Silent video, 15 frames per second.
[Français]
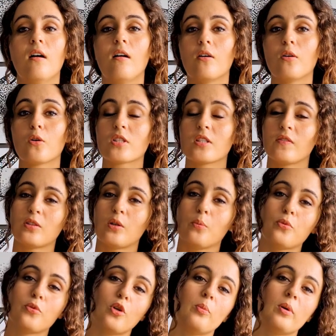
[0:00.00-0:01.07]
Alors ça va être en
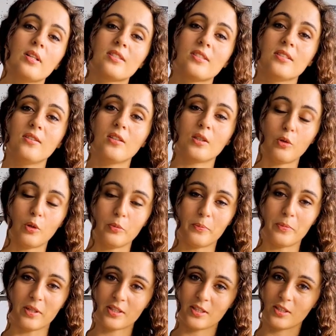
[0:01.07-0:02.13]
plusieurs parties. Dans la première
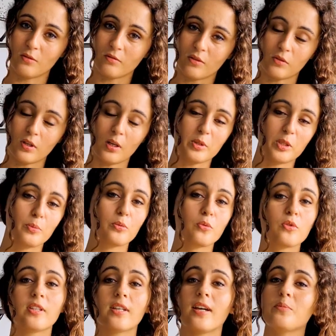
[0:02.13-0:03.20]
partie on va voir un petit peu tout
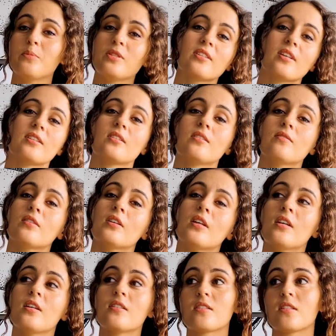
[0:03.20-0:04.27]
ce qui est administratif,
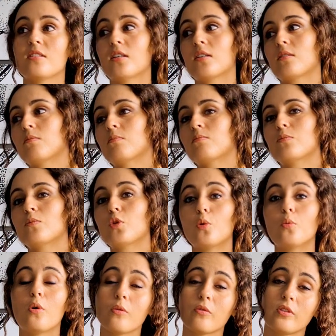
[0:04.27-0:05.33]
c'est-à-dire
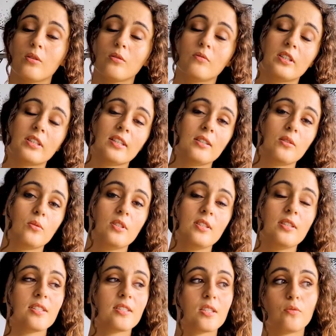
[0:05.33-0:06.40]
comment on vient en
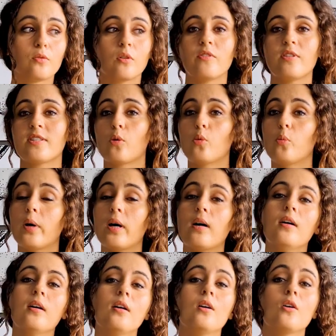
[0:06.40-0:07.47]
Nouvelle-Calédonie, est-ce qu'il faut un visa ou pas,
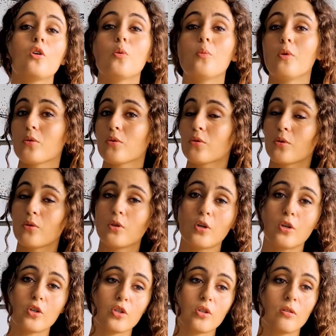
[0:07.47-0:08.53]
comment on se
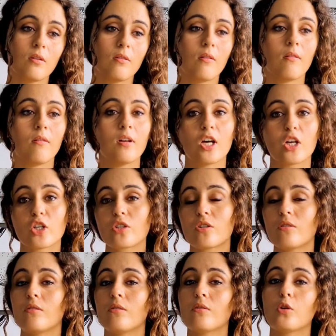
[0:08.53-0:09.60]
loge, euh,
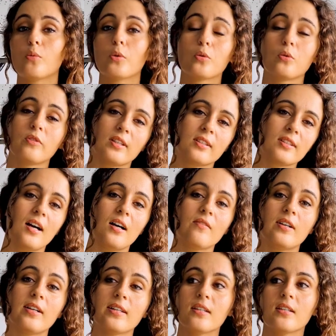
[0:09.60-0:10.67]
l'argent, comment trouver un
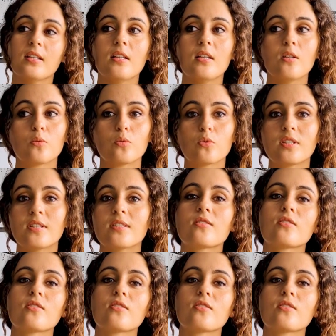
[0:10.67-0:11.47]
travail, tout ce qui est